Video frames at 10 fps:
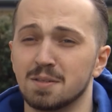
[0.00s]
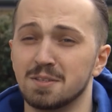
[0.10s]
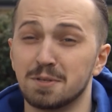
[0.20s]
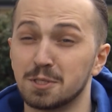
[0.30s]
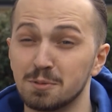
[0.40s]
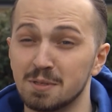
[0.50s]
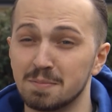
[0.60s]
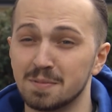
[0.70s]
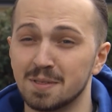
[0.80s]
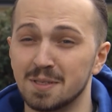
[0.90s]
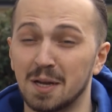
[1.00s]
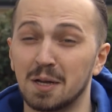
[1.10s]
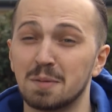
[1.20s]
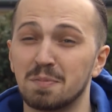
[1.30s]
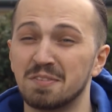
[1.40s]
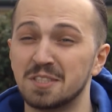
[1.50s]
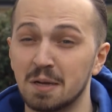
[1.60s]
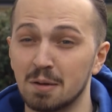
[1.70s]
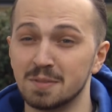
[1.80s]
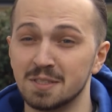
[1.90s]
Nie wierzyłem, jak Ania
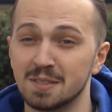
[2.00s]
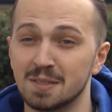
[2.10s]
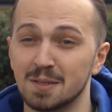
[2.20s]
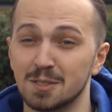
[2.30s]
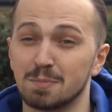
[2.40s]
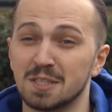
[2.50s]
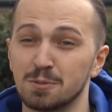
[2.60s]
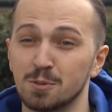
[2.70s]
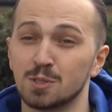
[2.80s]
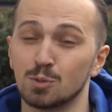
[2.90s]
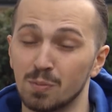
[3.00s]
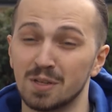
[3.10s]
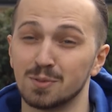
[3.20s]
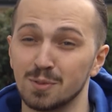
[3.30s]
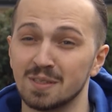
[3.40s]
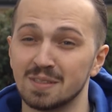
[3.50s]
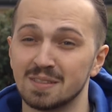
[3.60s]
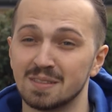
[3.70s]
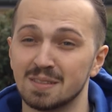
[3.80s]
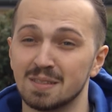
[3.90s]
powiedziała mi, że Mateusz tu pracuje.
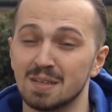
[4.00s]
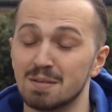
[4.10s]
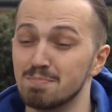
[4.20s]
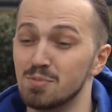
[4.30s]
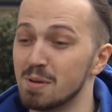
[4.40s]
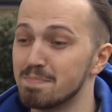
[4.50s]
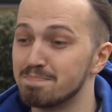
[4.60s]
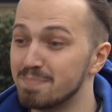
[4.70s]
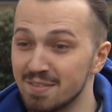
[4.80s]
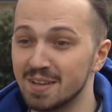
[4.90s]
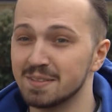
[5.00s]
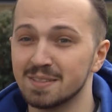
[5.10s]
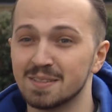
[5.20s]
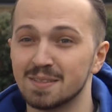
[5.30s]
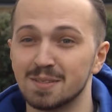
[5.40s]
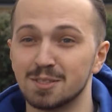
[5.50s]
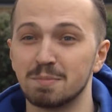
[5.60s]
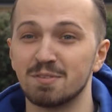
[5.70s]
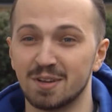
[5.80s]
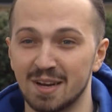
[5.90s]
Byłem pewien, że
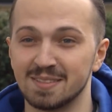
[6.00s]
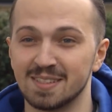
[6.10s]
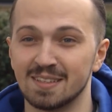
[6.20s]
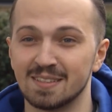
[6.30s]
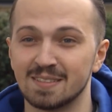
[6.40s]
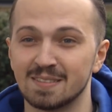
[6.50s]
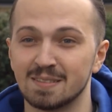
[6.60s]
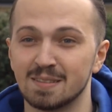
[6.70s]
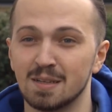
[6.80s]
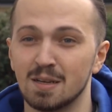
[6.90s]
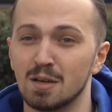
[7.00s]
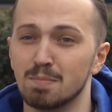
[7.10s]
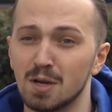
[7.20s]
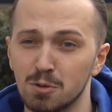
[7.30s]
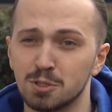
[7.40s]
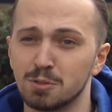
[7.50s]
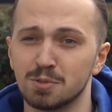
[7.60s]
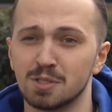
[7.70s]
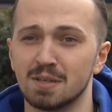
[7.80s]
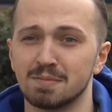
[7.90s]
mnie wkręca. Marudził,
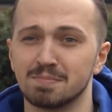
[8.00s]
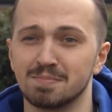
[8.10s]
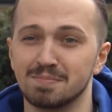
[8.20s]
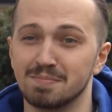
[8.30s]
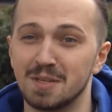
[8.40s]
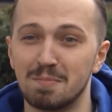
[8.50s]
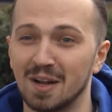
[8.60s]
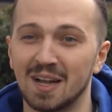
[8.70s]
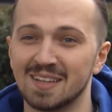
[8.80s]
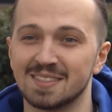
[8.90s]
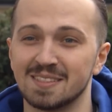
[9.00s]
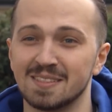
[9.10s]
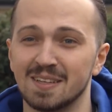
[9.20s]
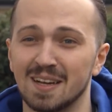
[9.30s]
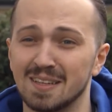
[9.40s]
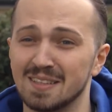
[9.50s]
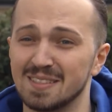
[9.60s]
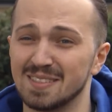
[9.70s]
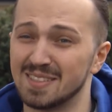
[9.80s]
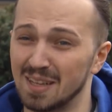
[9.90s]
że nie ma kasy, ale
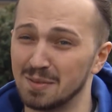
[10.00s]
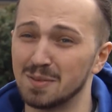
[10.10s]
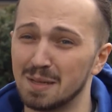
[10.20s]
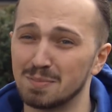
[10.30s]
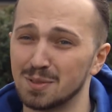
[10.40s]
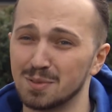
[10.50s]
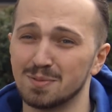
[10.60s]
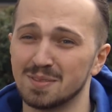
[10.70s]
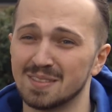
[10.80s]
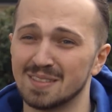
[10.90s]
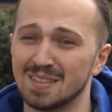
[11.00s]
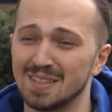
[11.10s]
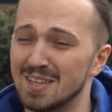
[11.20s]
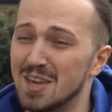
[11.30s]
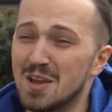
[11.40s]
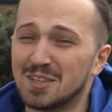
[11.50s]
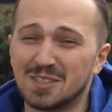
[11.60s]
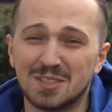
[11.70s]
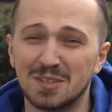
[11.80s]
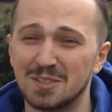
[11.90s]
salon dla psów? I
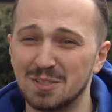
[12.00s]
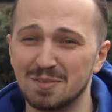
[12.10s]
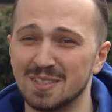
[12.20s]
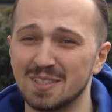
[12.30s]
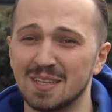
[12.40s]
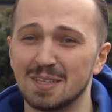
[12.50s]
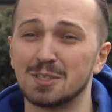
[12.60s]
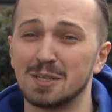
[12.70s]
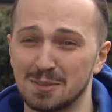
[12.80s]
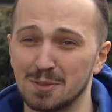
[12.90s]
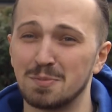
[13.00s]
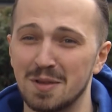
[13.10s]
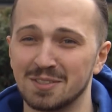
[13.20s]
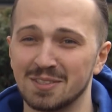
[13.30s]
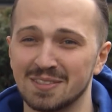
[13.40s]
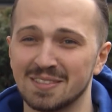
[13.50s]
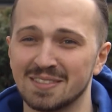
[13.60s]
jeszcze się dziwi, że nas to śmieszy.